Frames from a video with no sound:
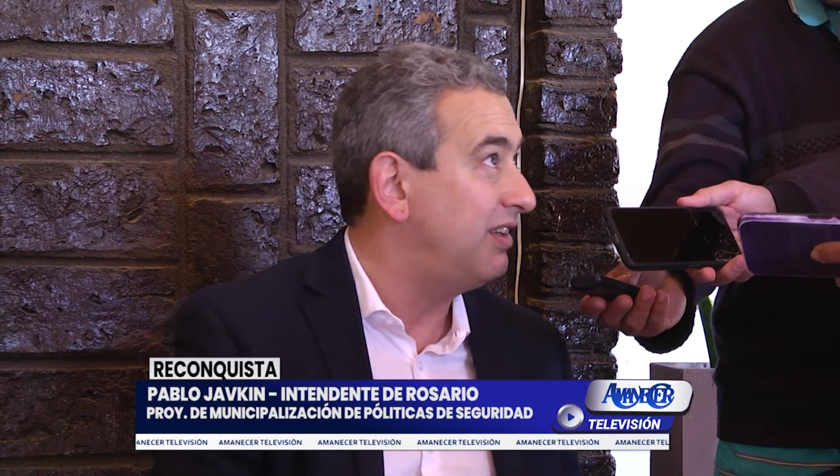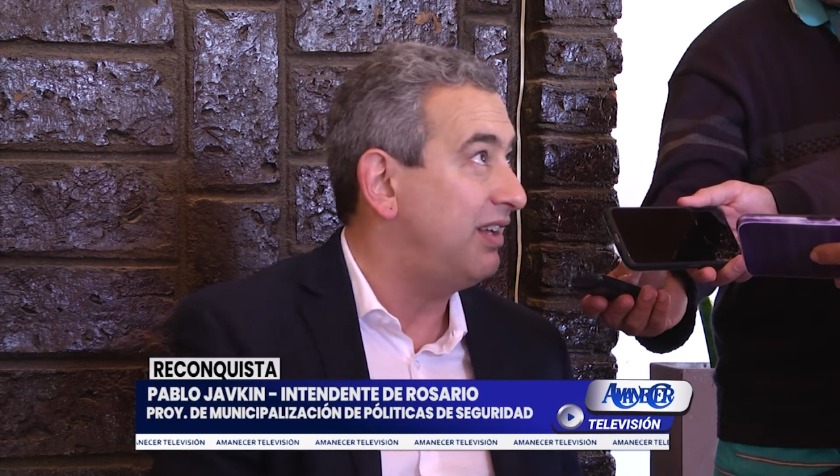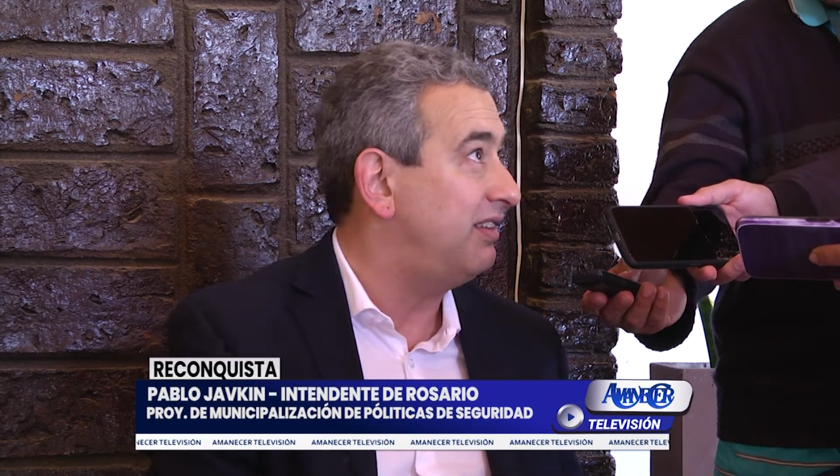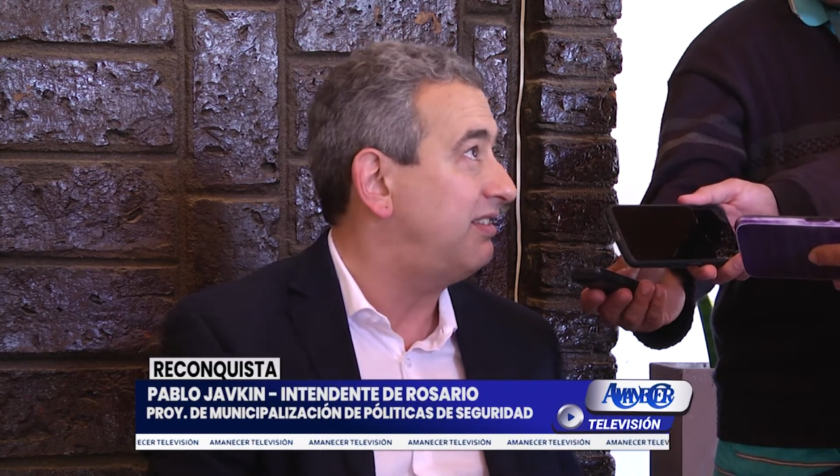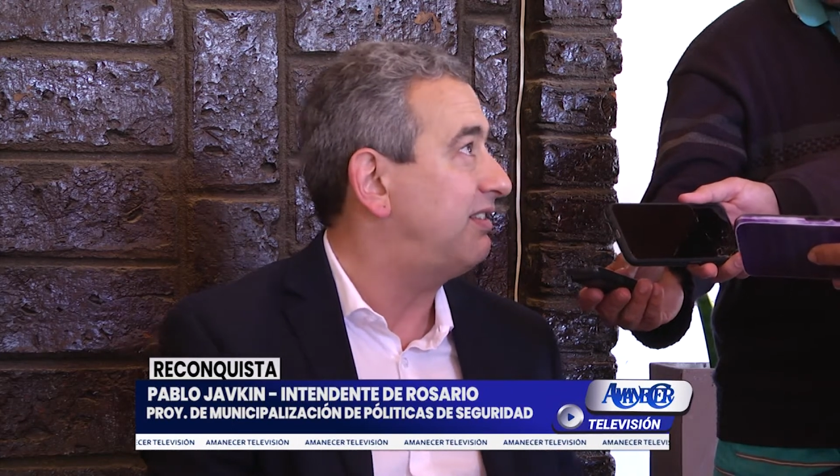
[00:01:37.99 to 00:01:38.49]

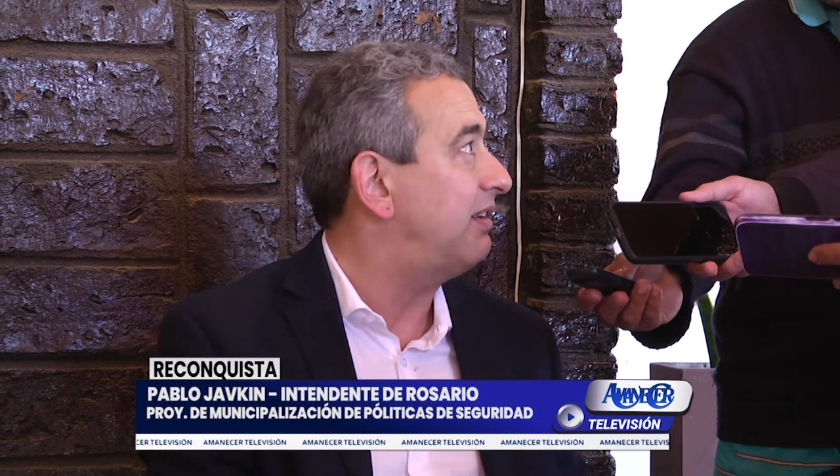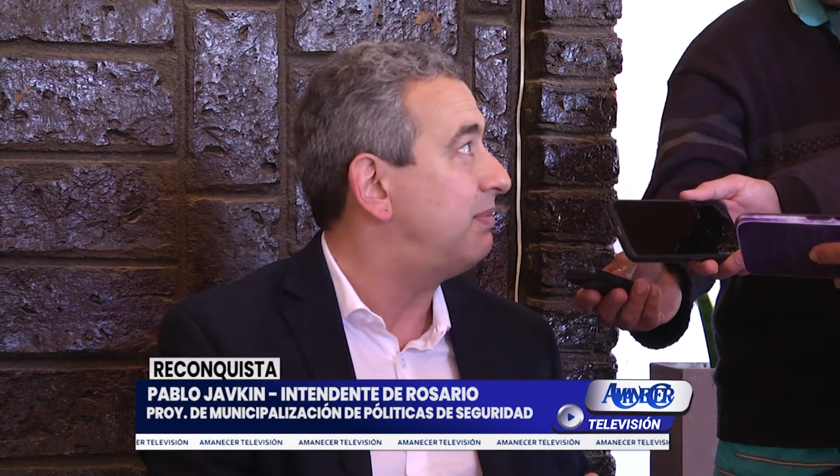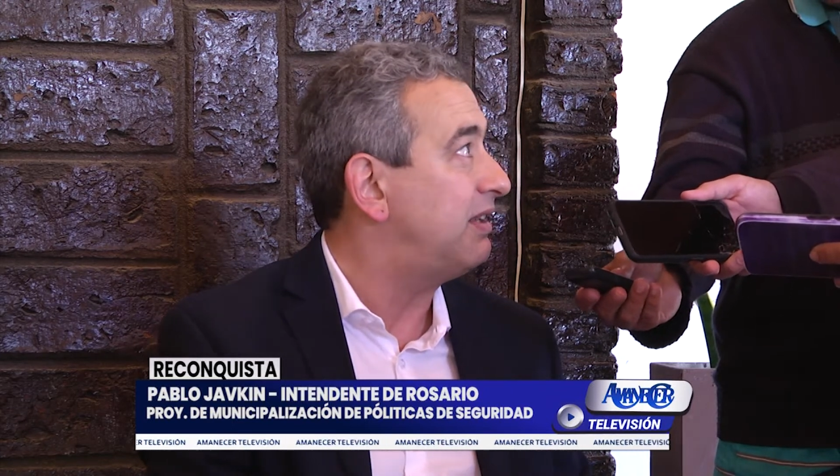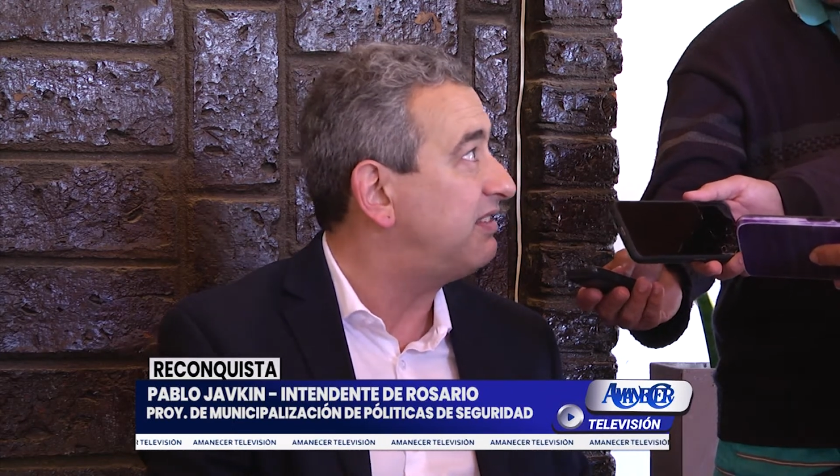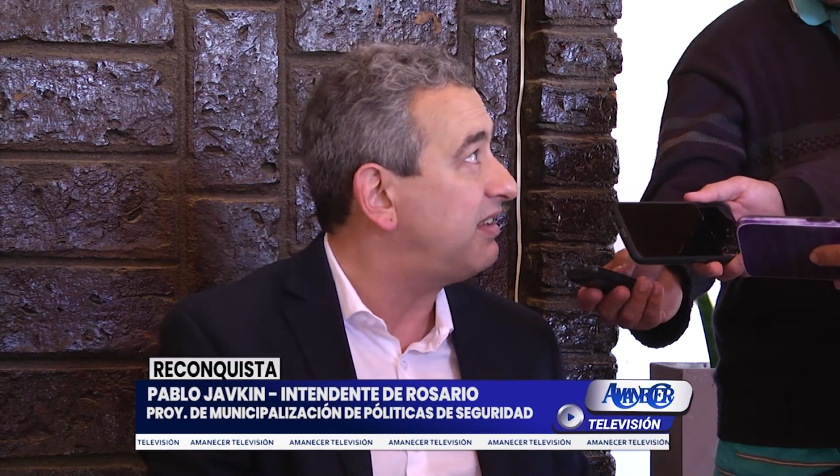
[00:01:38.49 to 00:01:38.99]
E-, ese es el
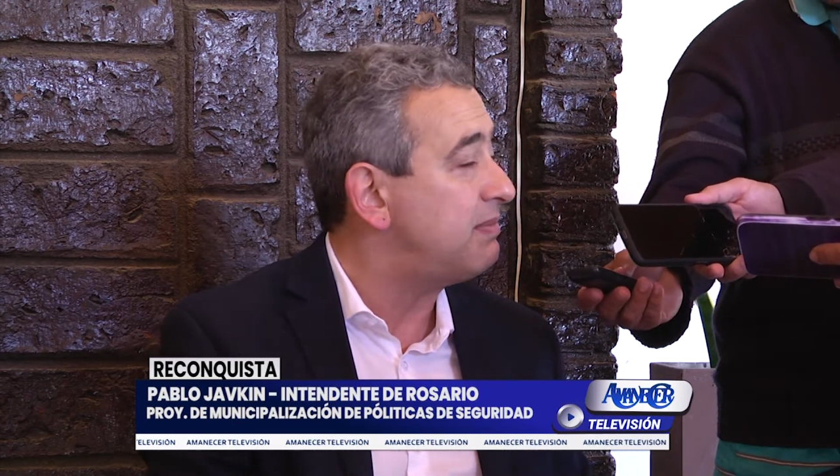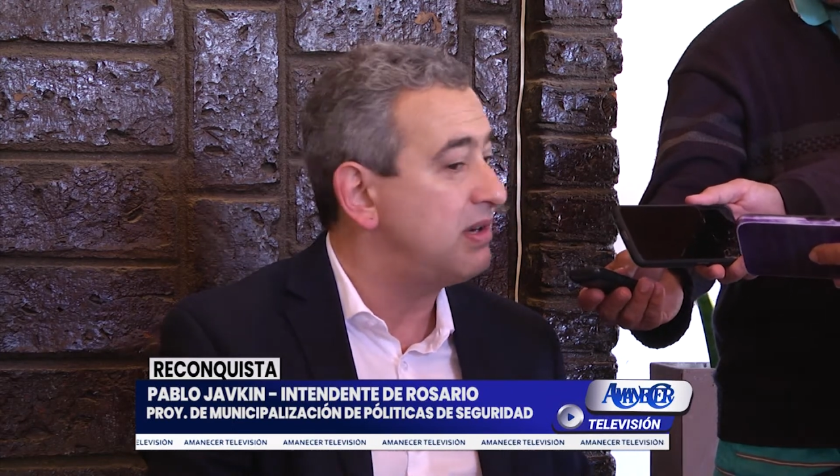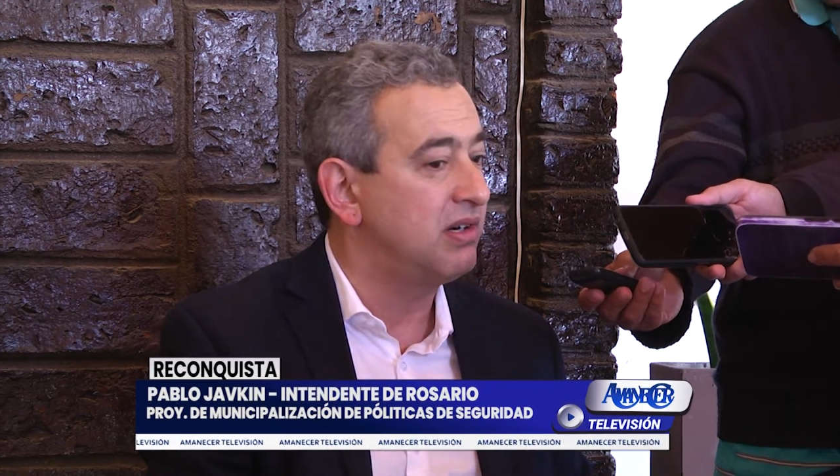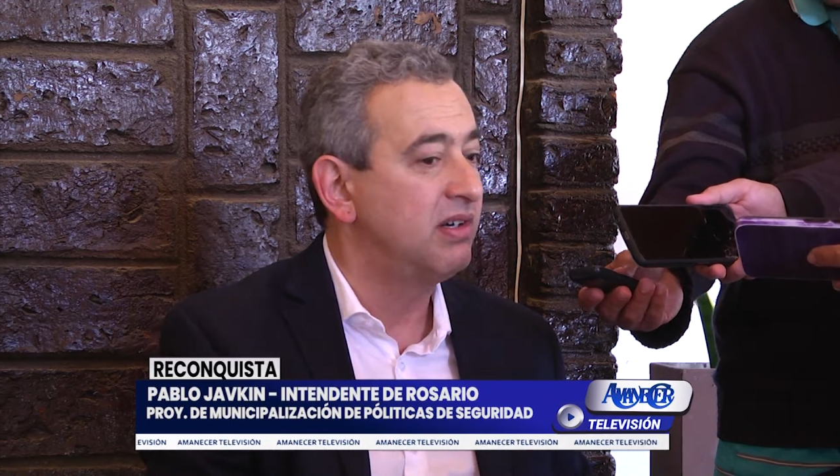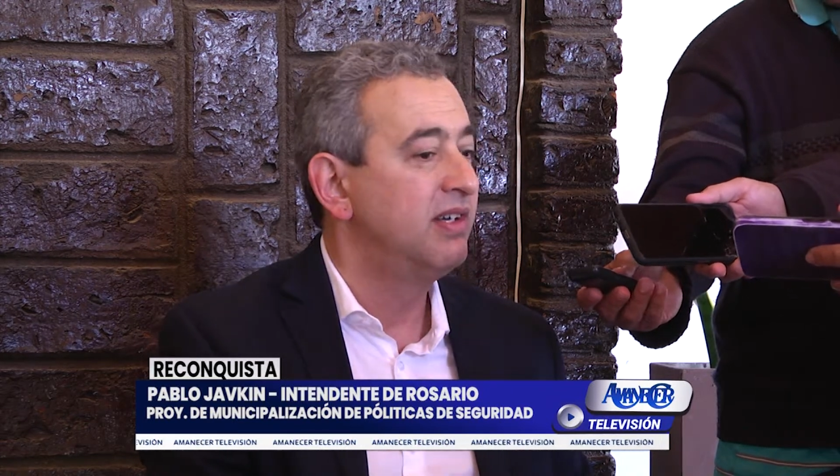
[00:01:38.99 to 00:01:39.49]
principio